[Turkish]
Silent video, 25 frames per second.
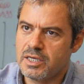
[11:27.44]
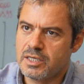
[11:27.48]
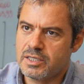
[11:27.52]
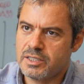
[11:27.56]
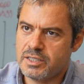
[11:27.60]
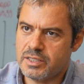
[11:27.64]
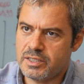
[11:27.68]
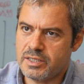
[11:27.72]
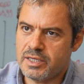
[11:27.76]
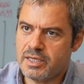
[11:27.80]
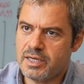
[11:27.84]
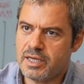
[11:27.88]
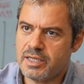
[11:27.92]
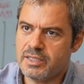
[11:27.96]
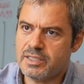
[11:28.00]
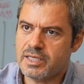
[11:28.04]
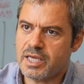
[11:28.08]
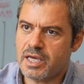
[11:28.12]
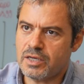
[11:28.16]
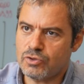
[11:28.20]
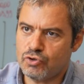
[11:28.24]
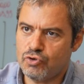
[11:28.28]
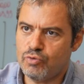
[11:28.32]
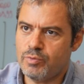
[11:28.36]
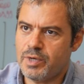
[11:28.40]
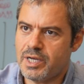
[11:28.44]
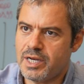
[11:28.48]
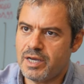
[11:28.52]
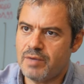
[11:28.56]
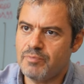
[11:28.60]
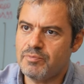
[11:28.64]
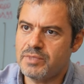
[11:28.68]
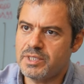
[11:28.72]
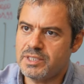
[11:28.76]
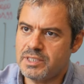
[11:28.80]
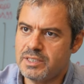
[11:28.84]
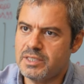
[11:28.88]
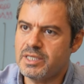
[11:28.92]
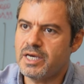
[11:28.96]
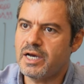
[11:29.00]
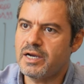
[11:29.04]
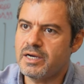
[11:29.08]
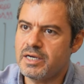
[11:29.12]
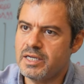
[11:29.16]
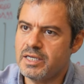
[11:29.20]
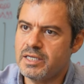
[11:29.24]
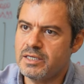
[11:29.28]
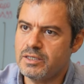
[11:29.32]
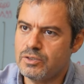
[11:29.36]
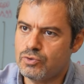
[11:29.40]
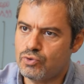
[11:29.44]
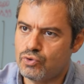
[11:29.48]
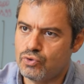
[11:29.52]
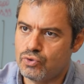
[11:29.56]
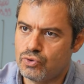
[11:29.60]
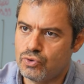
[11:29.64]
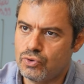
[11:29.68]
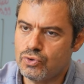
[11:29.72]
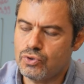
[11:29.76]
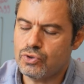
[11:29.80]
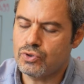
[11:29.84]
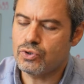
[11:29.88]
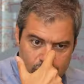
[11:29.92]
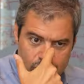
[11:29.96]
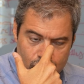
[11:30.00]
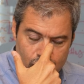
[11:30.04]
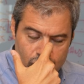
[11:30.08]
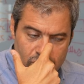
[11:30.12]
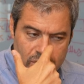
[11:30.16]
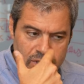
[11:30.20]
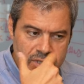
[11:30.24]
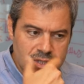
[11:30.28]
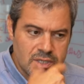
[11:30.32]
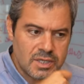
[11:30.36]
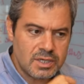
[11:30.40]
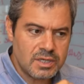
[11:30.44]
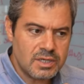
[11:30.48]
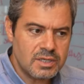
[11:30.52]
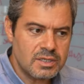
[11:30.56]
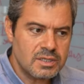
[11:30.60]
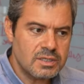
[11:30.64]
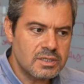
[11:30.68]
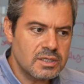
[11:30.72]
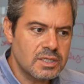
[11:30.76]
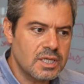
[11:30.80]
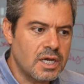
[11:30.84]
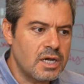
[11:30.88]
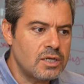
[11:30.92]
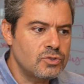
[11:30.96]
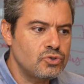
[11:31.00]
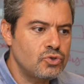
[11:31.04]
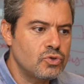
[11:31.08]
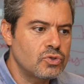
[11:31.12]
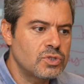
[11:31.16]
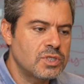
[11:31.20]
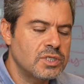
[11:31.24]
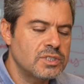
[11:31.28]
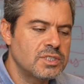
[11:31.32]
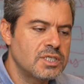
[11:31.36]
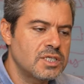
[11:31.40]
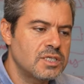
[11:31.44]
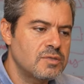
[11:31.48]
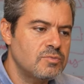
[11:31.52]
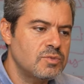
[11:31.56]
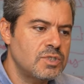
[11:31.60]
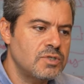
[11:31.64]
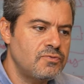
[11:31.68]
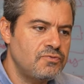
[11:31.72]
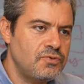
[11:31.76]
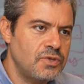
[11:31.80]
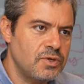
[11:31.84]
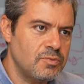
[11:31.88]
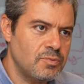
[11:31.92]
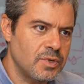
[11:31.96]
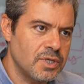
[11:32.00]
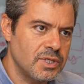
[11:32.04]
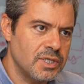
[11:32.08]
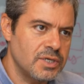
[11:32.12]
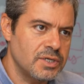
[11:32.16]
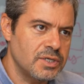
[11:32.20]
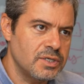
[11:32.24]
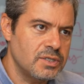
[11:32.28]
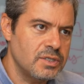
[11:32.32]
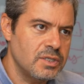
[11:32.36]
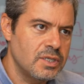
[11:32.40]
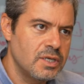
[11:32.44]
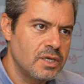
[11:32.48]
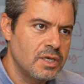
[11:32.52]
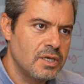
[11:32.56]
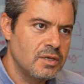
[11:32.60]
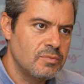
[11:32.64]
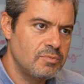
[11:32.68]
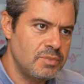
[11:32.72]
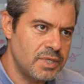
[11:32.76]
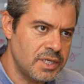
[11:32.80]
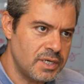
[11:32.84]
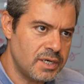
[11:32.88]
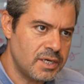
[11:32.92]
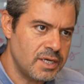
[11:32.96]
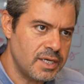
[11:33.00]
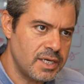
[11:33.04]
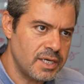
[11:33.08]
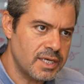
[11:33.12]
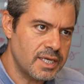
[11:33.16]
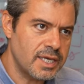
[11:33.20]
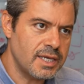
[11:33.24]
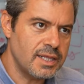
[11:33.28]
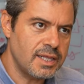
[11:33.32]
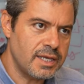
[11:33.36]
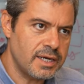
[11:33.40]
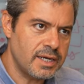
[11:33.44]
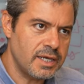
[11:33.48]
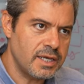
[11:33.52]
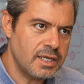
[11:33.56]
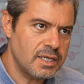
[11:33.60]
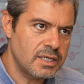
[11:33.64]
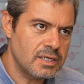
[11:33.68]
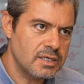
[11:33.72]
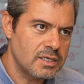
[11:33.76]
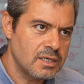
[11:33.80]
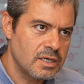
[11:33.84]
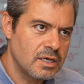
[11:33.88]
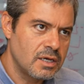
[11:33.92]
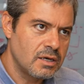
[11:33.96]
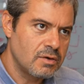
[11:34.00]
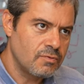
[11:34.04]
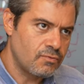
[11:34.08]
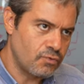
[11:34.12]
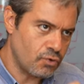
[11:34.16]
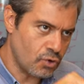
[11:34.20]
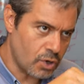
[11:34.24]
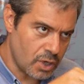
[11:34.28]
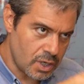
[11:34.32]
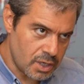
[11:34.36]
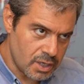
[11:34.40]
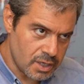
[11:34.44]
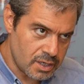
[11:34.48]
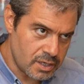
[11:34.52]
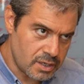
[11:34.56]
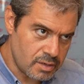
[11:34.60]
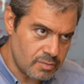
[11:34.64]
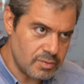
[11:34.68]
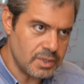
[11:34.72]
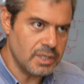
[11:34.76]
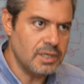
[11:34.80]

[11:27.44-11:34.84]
Yarı İletken Kümelenmesi Derneği'ni kurduk. Burada da daha çok tasarımcı firmaların bir araya gelerek fuarlara